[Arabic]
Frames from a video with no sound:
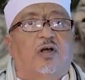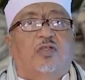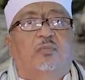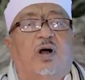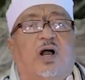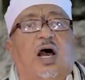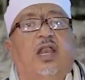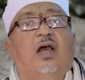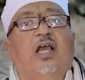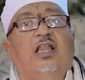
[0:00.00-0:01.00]
ثم
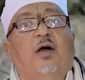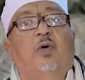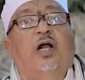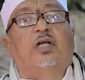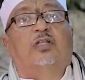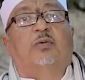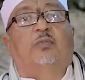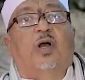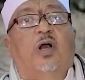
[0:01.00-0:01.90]
قال اذهب واحتطب